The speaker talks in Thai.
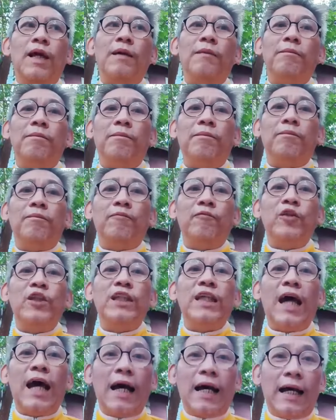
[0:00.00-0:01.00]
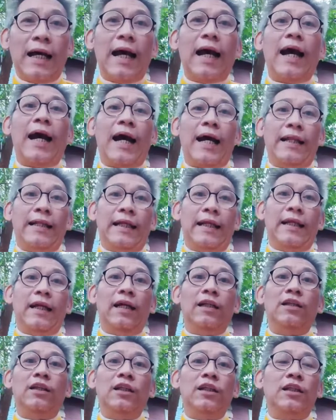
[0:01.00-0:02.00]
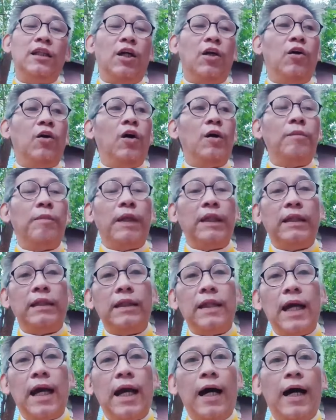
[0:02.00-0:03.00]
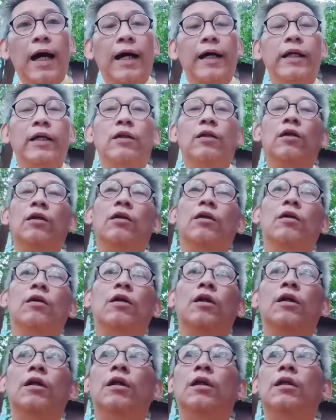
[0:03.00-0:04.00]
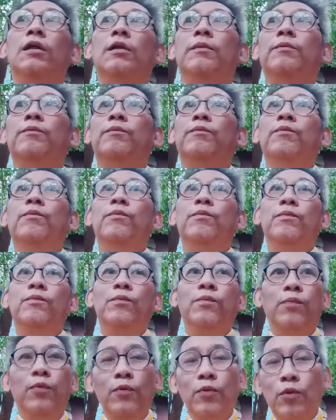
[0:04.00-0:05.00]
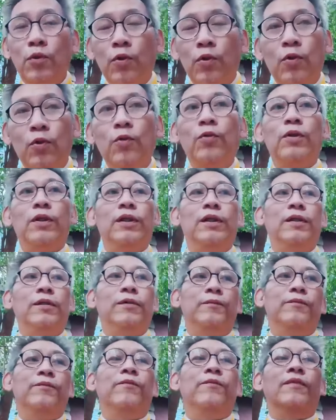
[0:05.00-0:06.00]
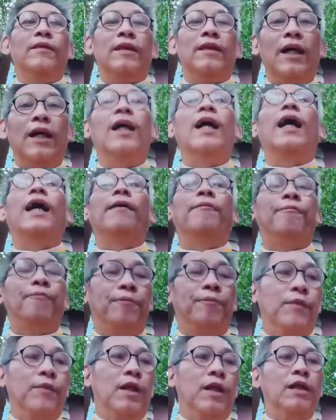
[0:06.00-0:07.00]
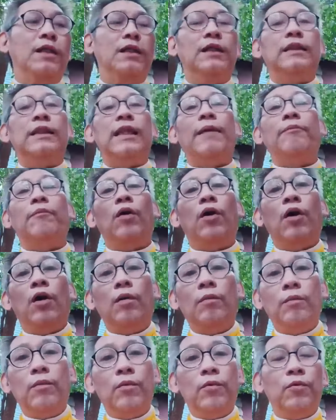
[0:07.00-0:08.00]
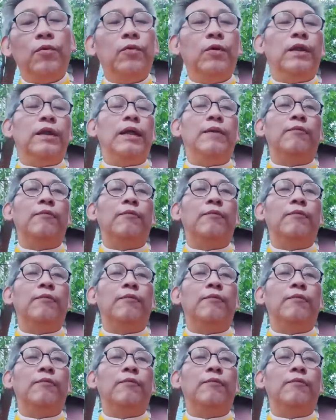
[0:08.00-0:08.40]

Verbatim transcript: นักวิชาการนะนะที่จะคอยบรรยายคอยพูดคุยนะครับก็คือนำข้อมูล